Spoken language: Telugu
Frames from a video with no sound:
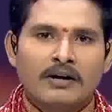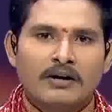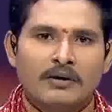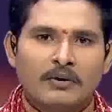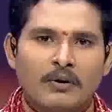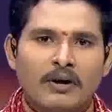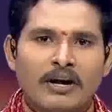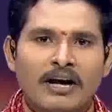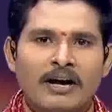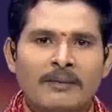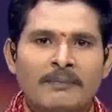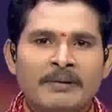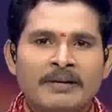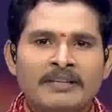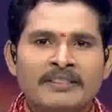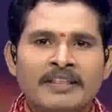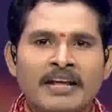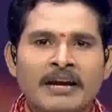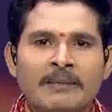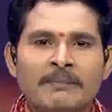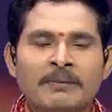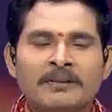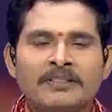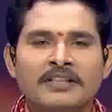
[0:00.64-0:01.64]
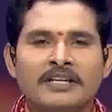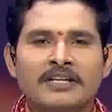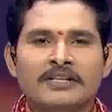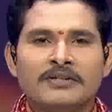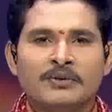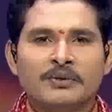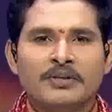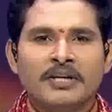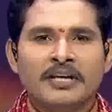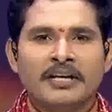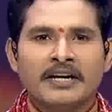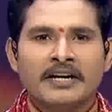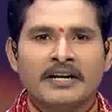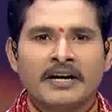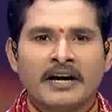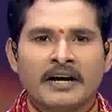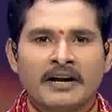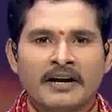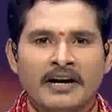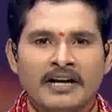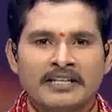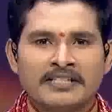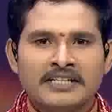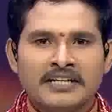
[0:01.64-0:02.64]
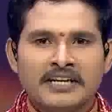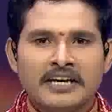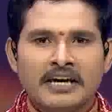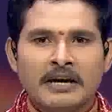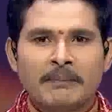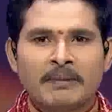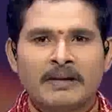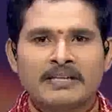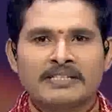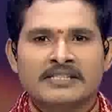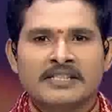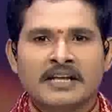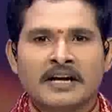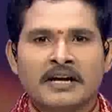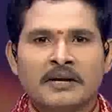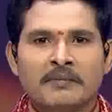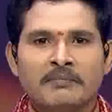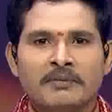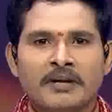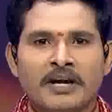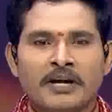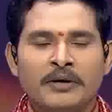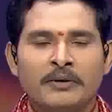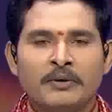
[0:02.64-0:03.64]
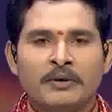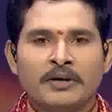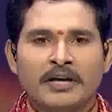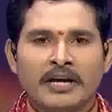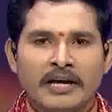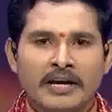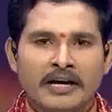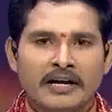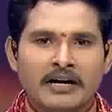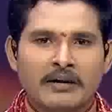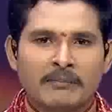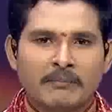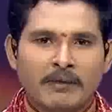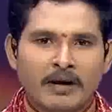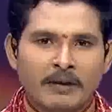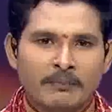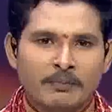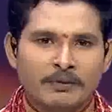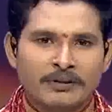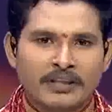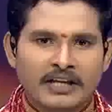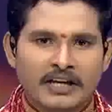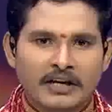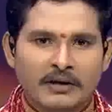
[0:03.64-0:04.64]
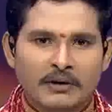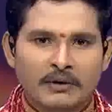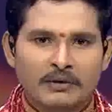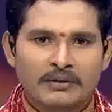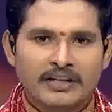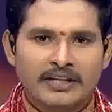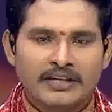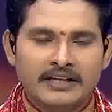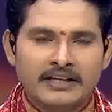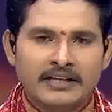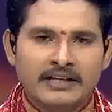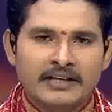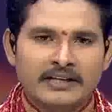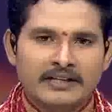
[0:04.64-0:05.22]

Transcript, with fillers: గులాబీ దళపతి సుదీర్ఘ రాజకీయ ప్రస్థానం నేడు కీలక మలుపు తిరగనుంది